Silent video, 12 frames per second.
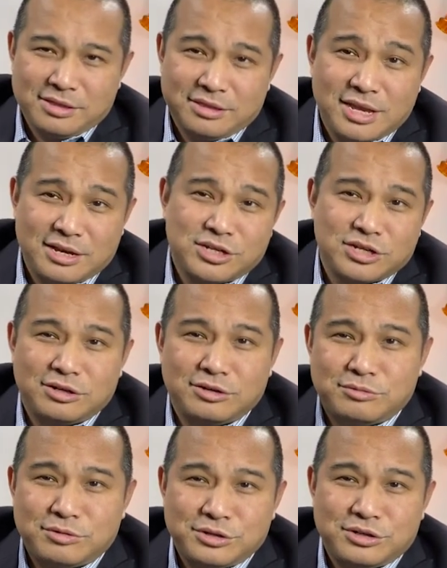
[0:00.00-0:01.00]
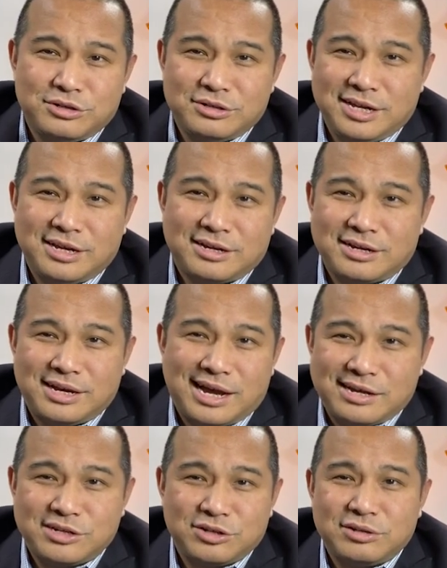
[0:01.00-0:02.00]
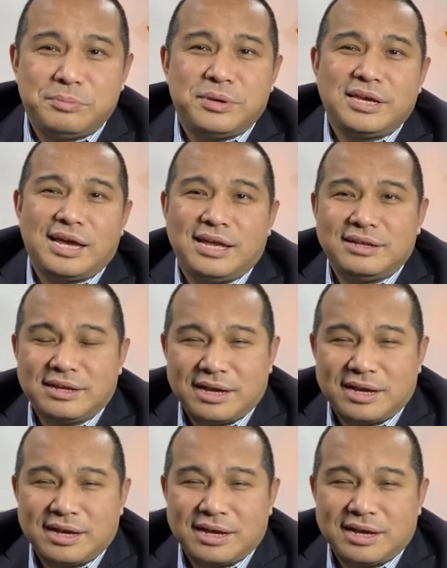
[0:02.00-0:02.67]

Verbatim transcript: 那个时候我去那个杭州的平安